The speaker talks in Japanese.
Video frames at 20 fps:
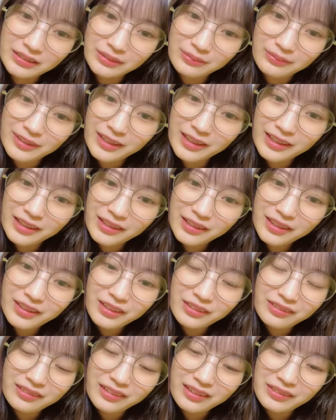
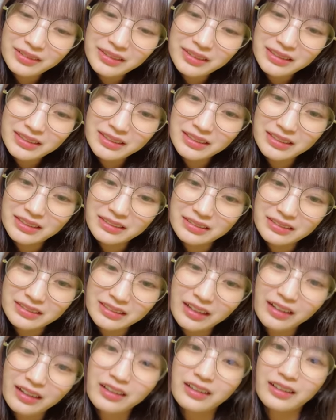メガネリオン可愛すぎる
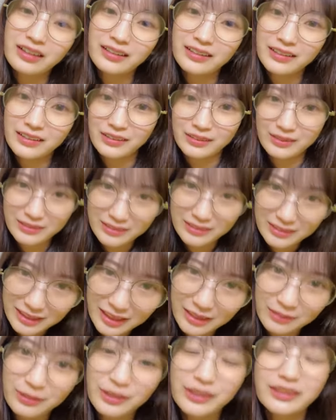あありがとうござ
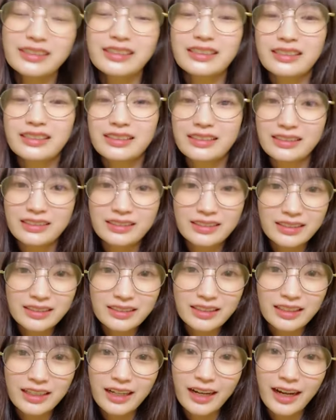います
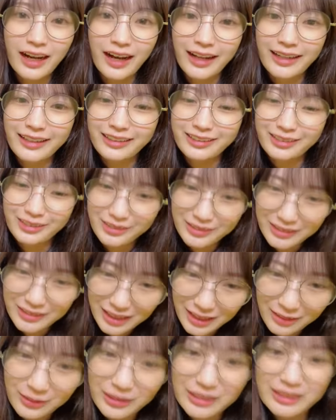ありがとうござ
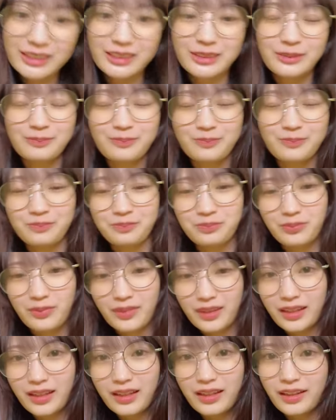います
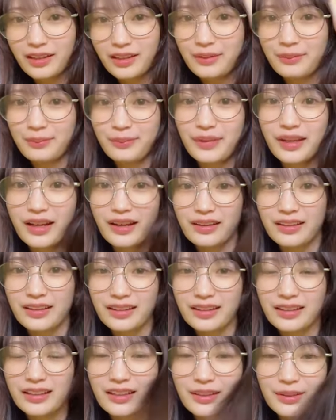メガネ
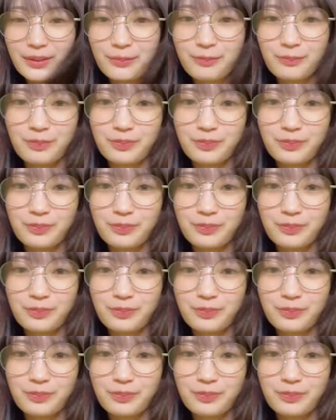ね